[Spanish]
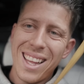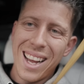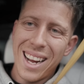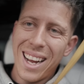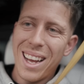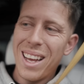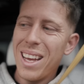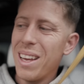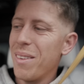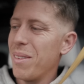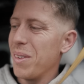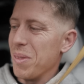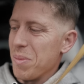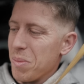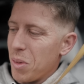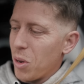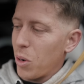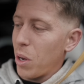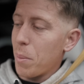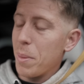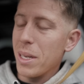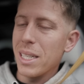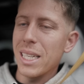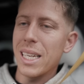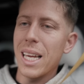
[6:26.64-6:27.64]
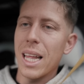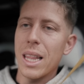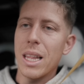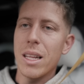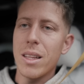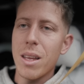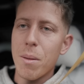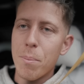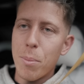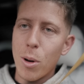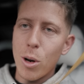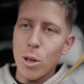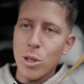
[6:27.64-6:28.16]
ya que lo que me enseñé hace
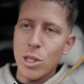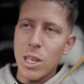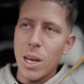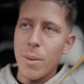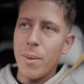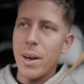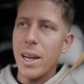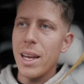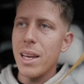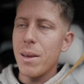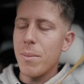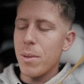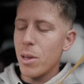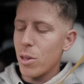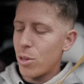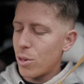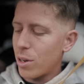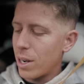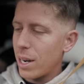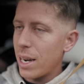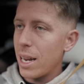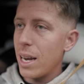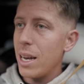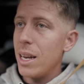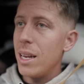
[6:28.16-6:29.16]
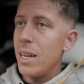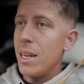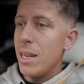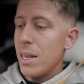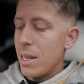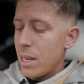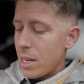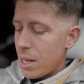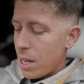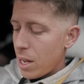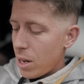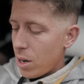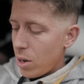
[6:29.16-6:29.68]
tiempo lo sabréis en mi otro canal.
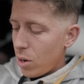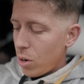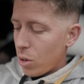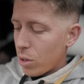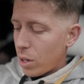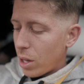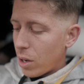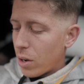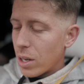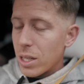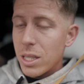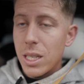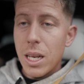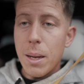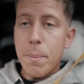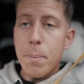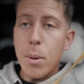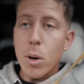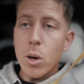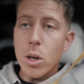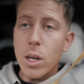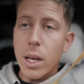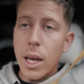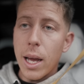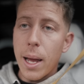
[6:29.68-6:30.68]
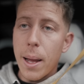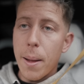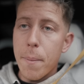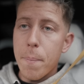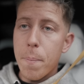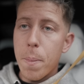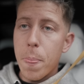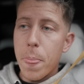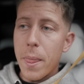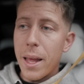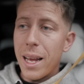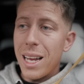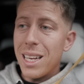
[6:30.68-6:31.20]
Lo tengo así porque
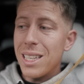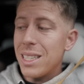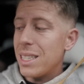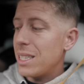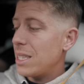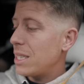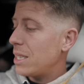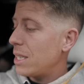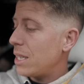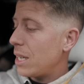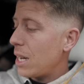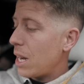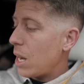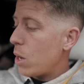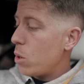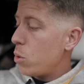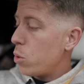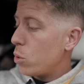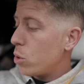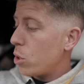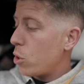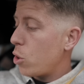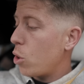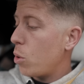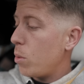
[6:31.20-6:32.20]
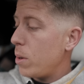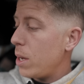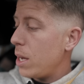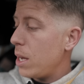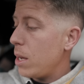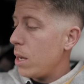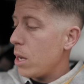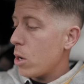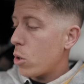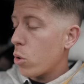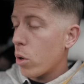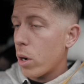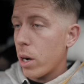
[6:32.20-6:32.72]
mm, es donde yo
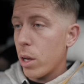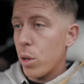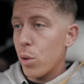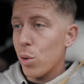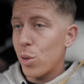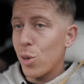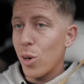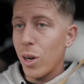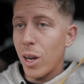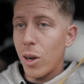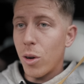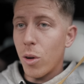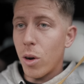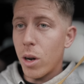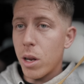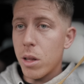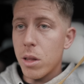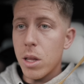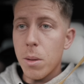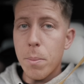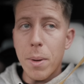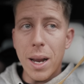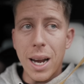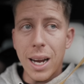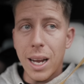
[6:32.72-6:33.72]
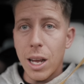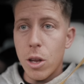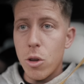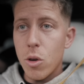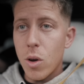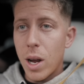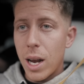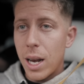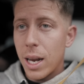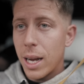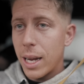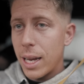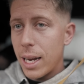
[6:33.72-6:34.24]
vi correcto, coge corriente para que
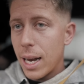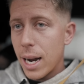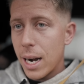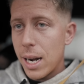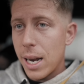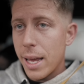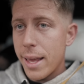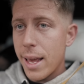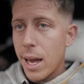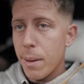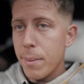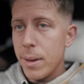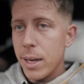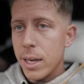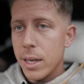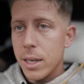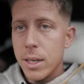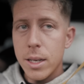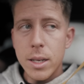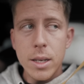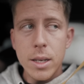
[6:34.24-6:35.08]
yo al girar la llave